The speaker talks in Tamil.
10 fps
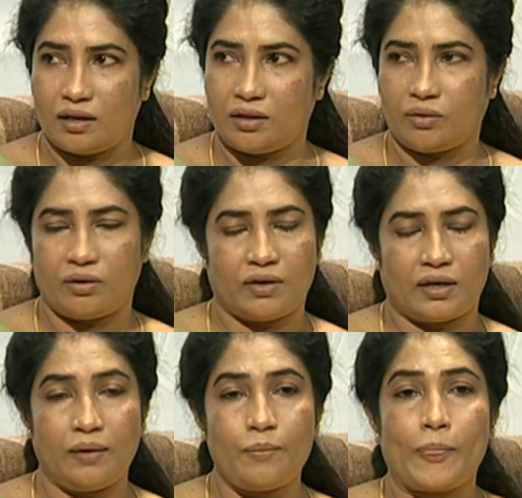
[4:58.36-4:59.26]
நடத்தி கொண்டு
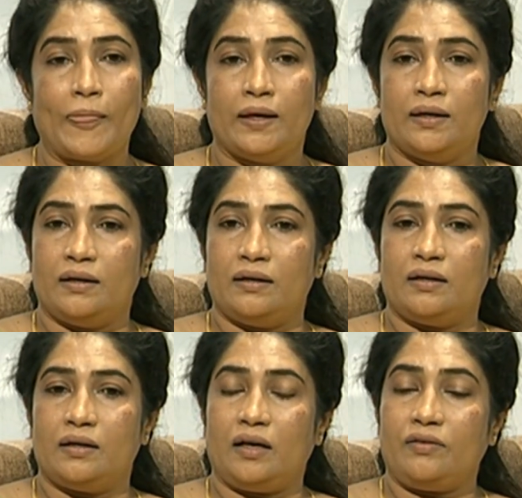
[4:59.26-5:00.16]
வர்றேன்
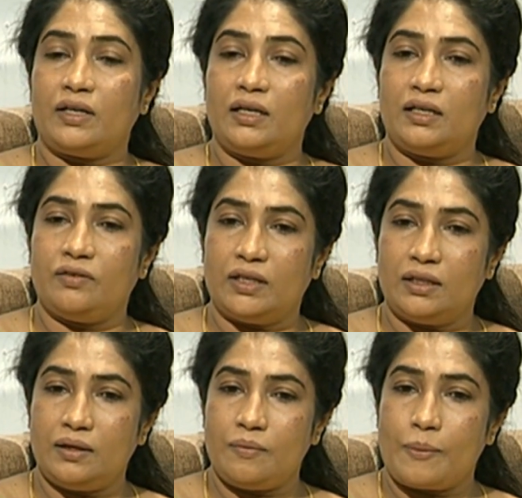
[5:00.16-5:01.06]
அவர்களுக்கு
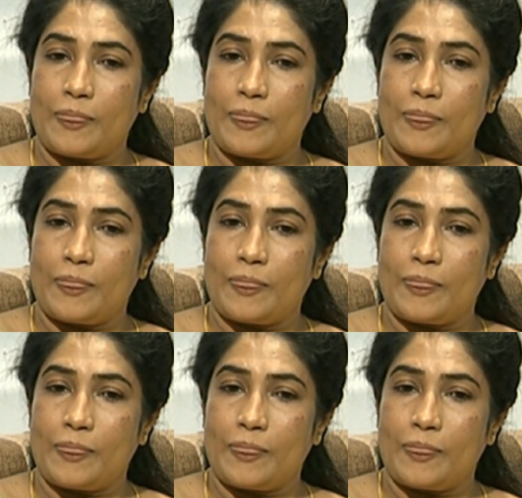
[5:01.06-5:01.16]
வந்து